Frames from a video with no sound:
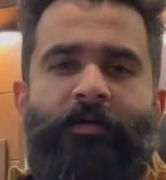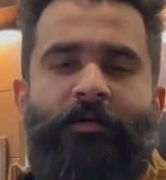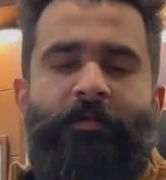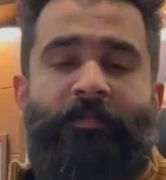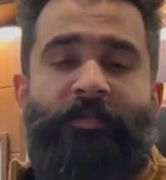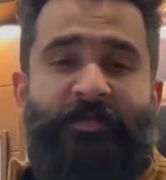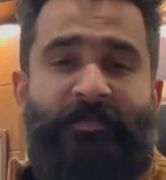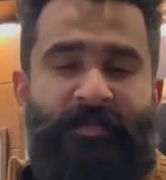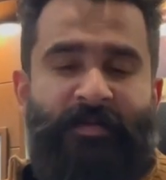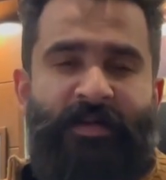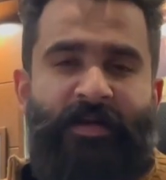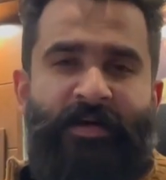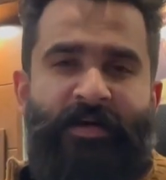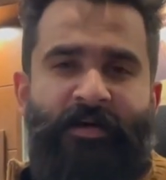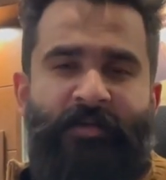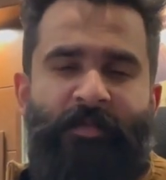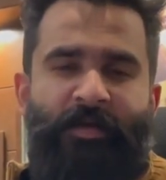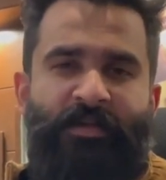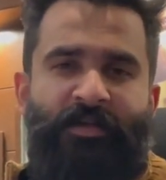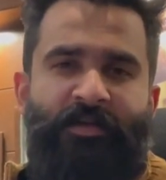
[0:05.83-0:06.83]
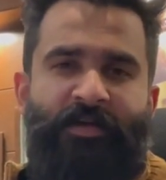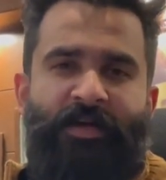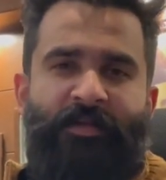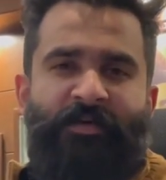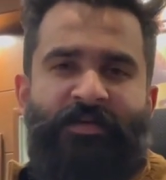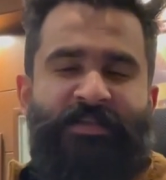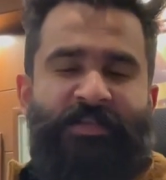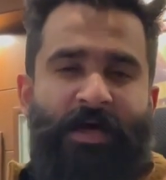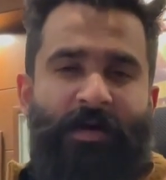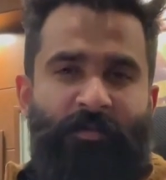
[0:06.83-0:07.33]
बिसमीम
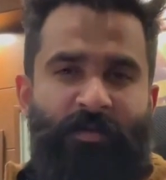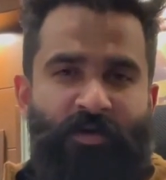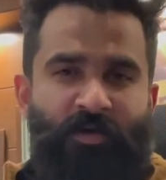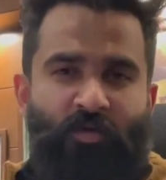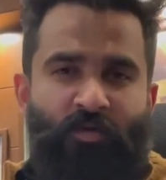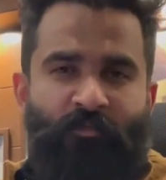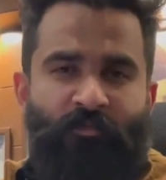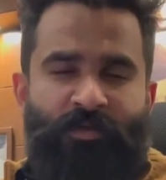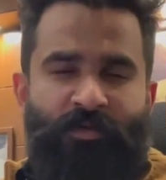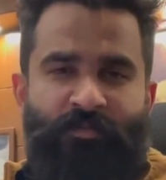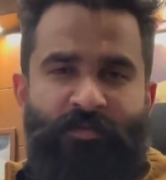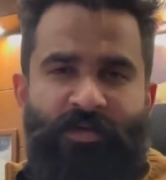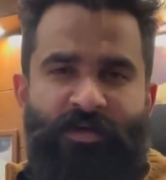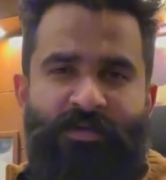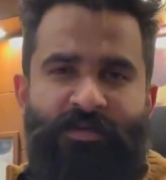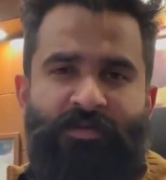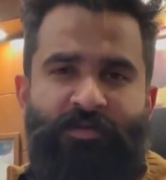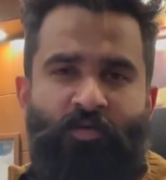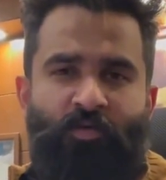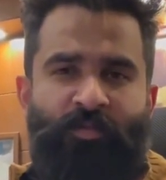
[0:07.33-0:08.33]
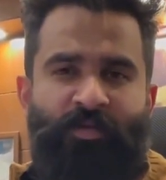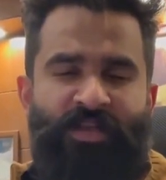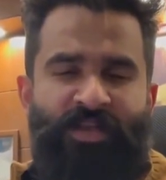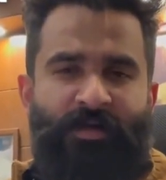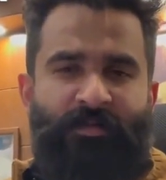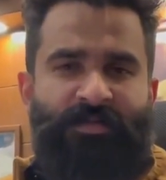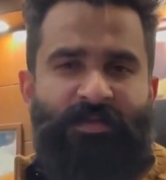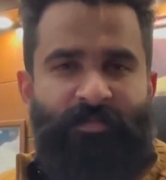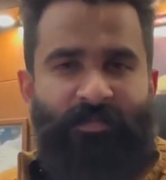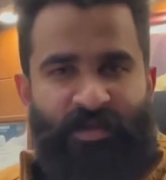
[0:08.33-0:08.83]
अल्लाम वीवर्स उम्मीद
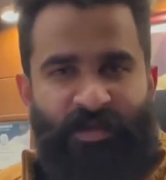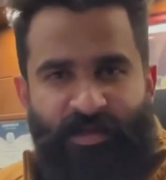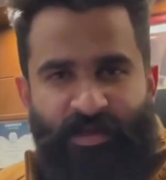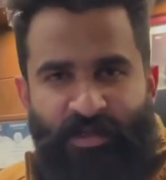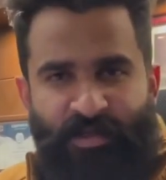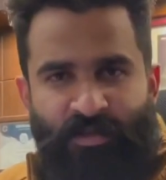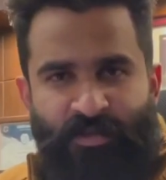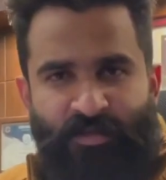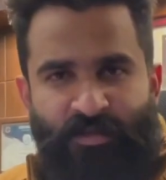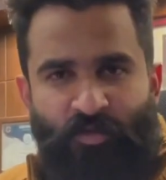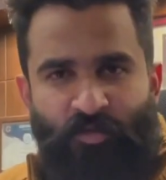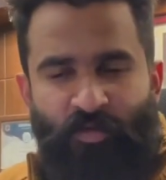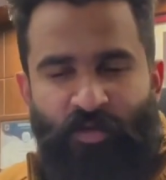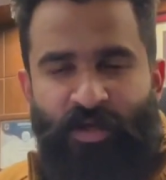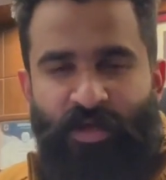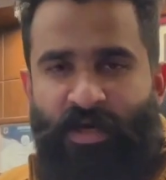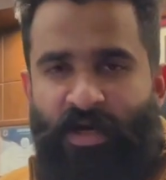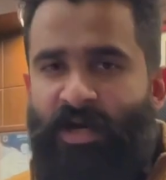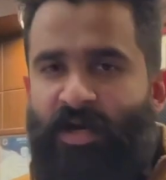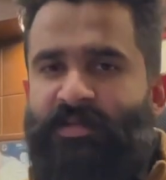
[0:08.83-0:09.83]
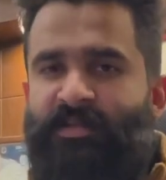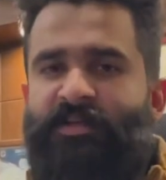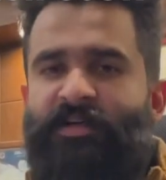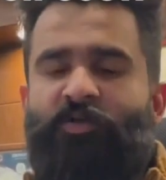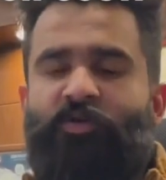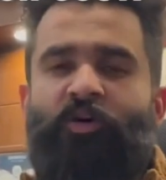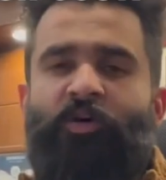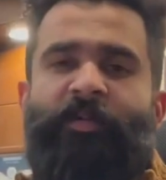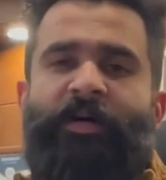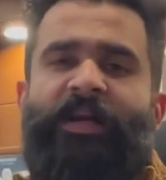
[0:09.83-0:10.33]
है आप सब खैर खैरियत से होंगे आज का
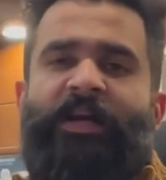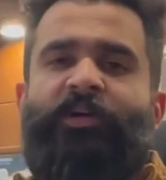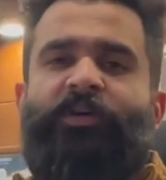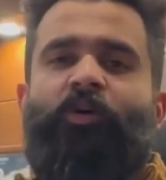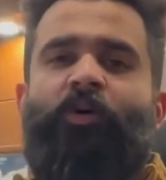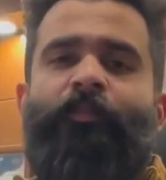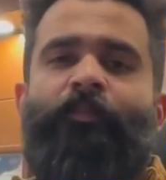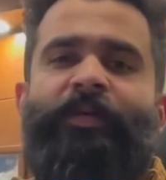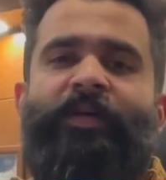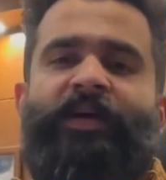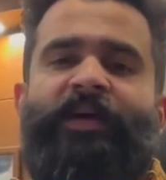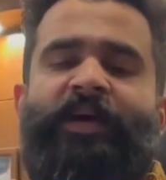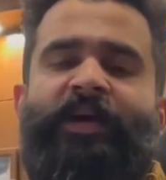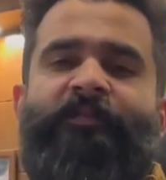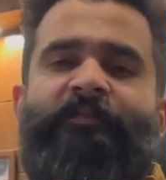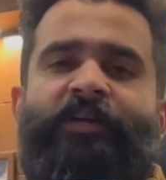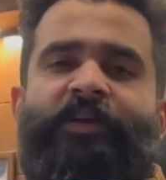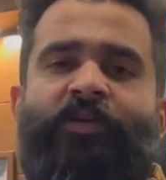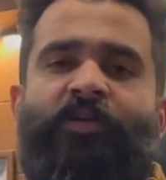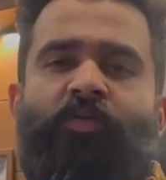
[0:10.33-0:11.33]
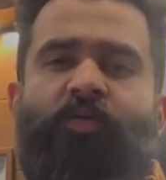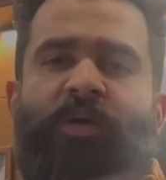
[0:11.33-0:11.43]
जो हमारा टॉपिक है वीडियो